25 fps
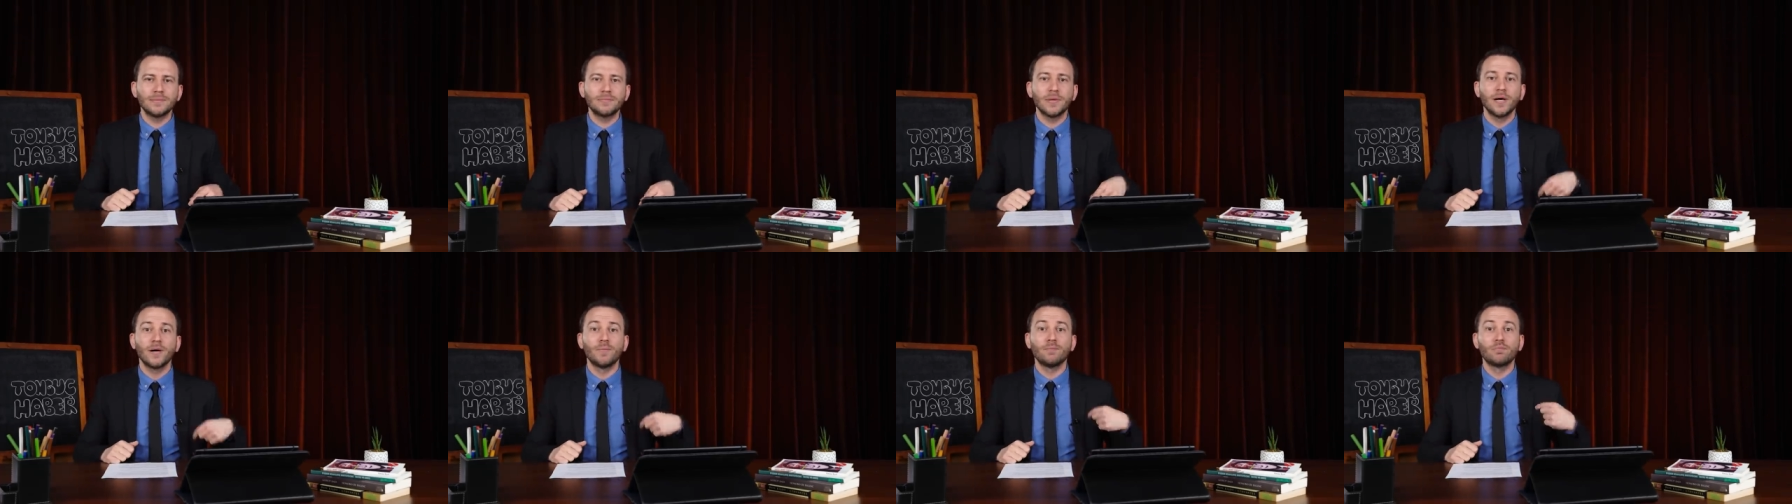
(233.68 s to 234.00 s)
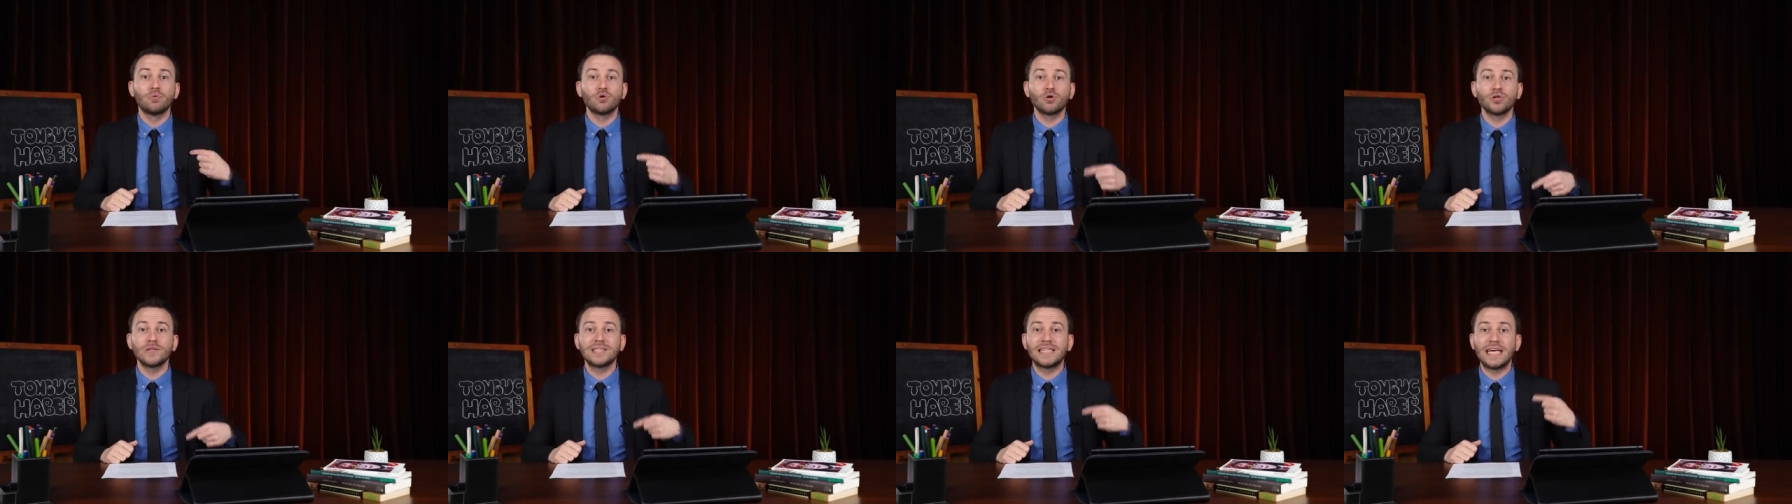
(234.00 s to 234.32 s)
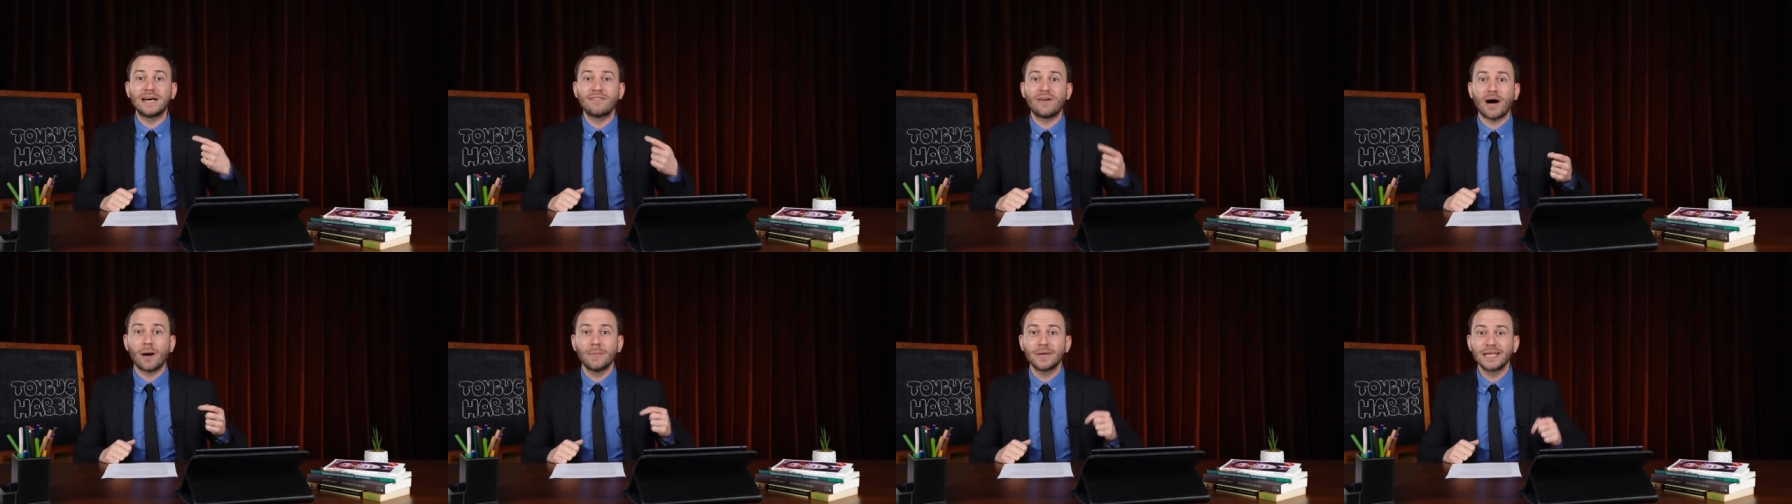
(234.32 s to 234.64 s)
alıp bunun
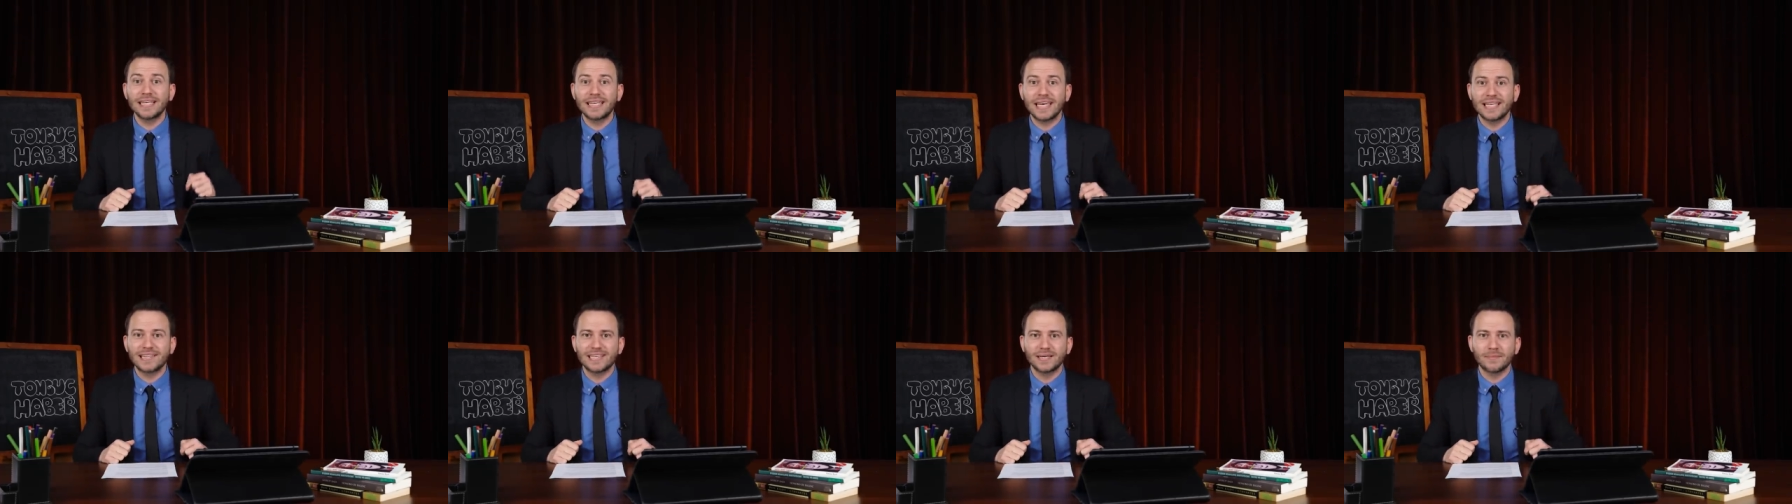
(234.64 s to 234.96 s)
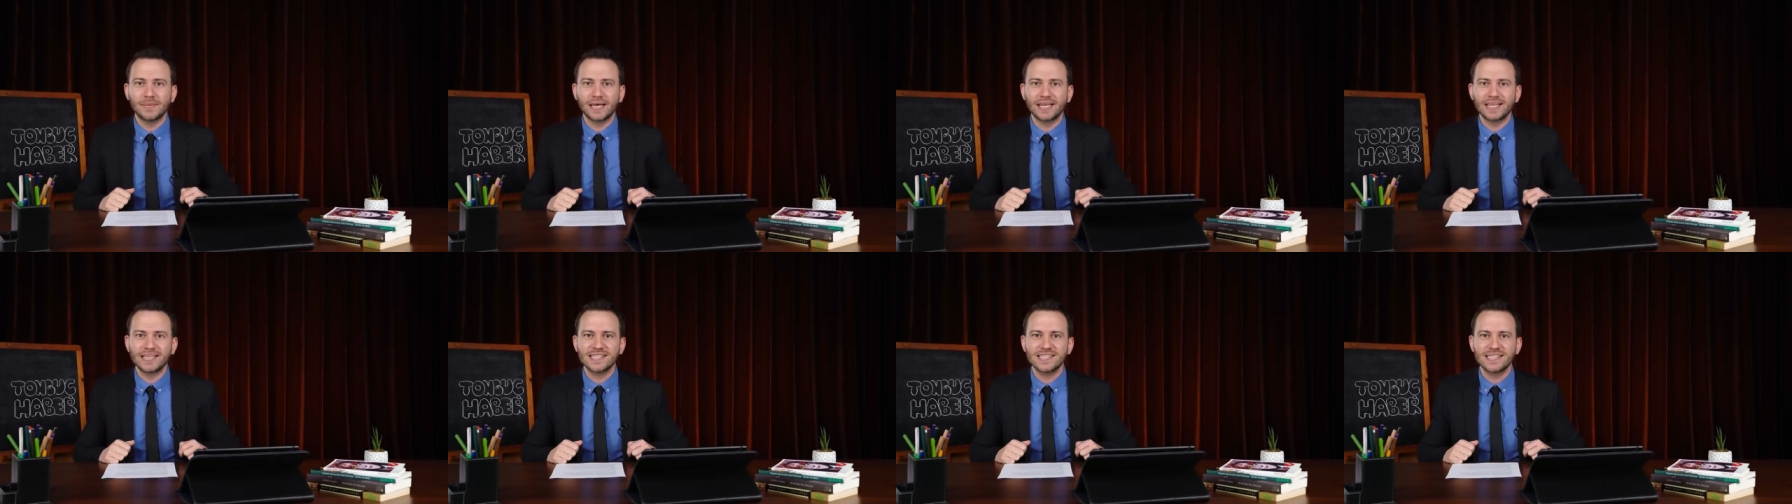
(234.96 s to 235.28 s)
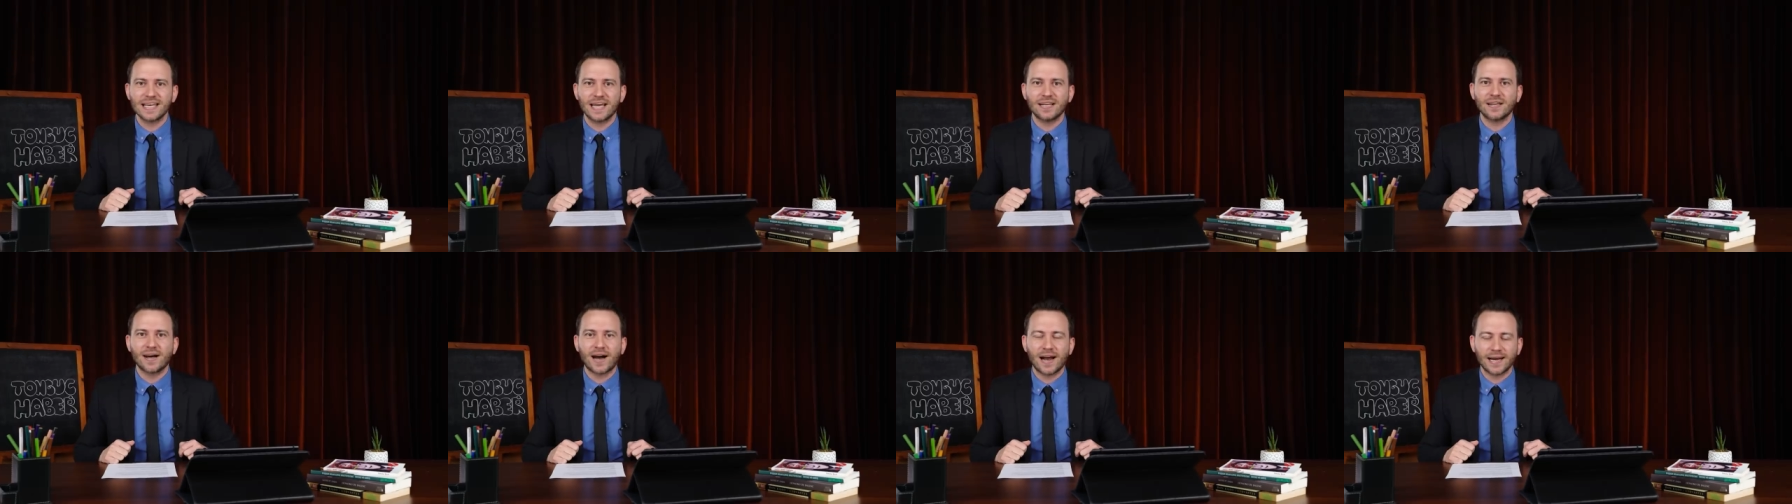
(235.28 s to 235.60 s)
devamını getirmek
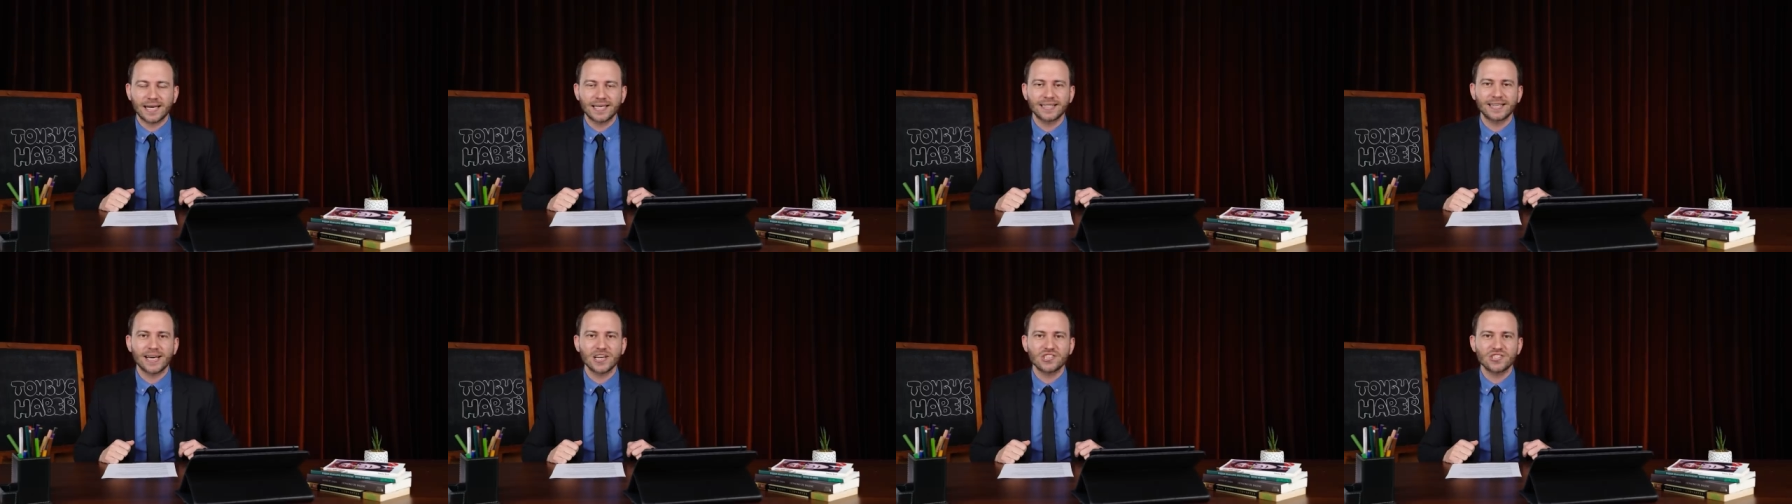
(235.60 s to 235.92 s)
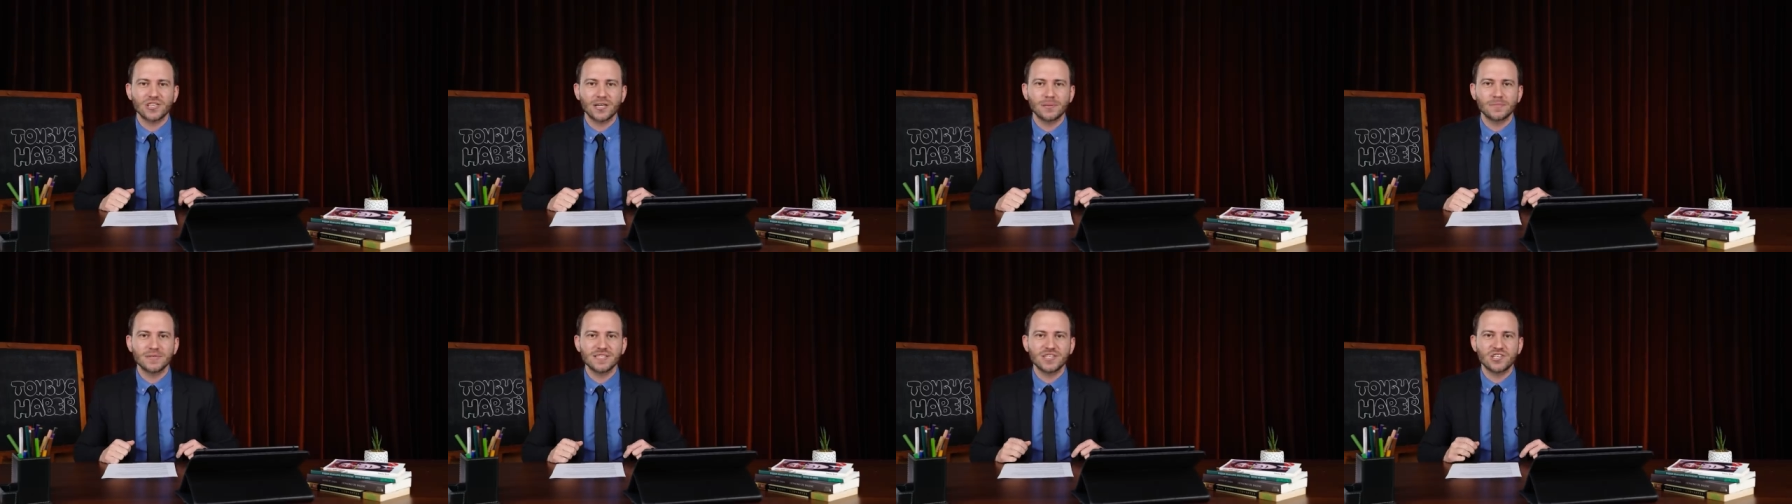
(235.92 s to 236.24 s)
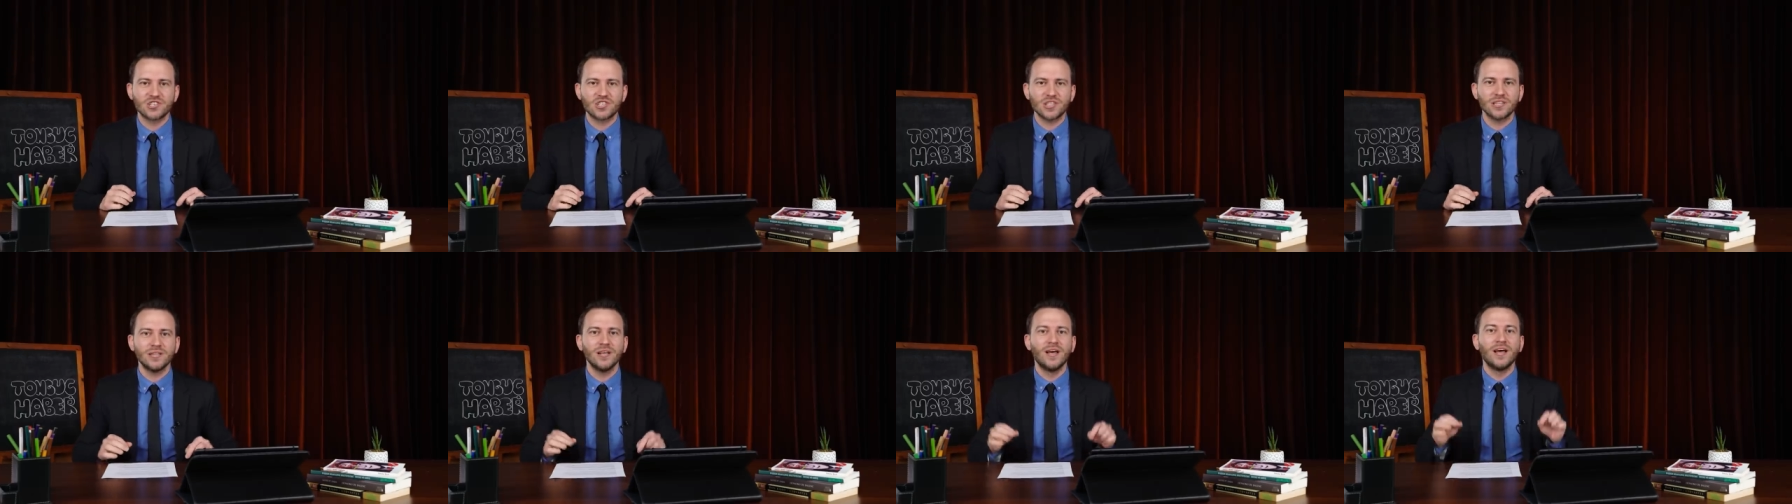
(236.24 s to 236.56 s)
isteyen arkadaşlarımız
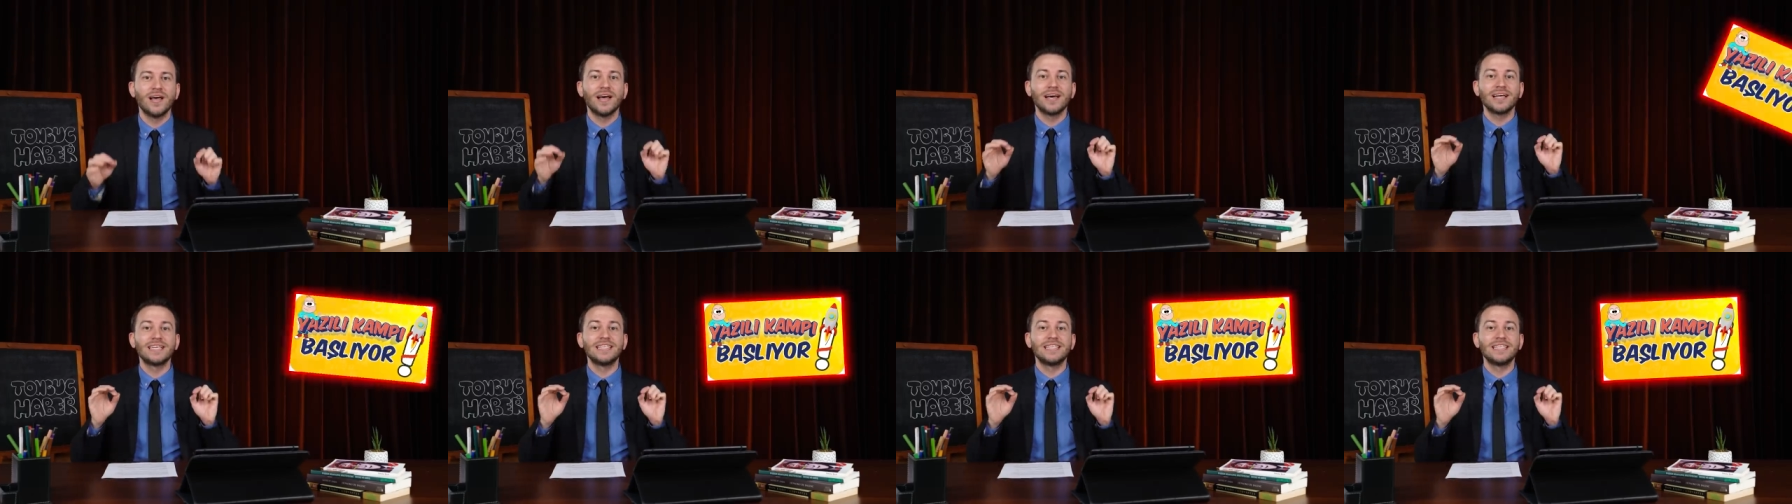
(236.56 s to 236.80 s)
için